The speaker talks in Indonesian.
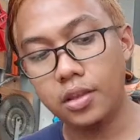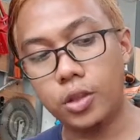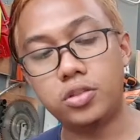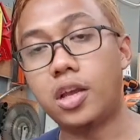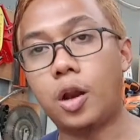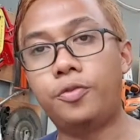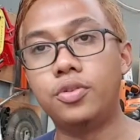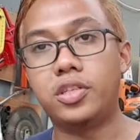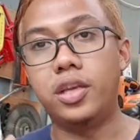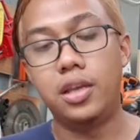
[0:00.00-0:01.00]
itu secara
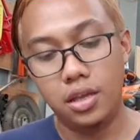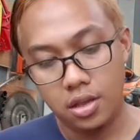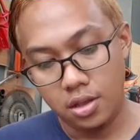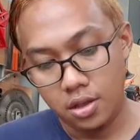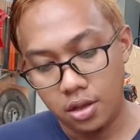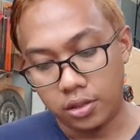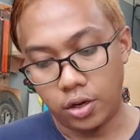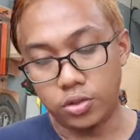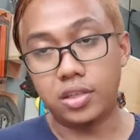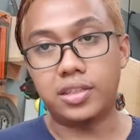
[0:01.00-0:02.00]
fungsi
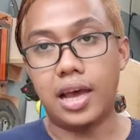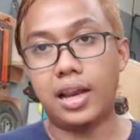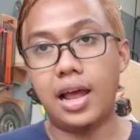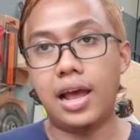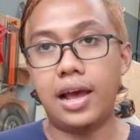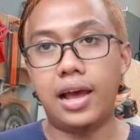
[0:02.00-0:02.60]
terus secara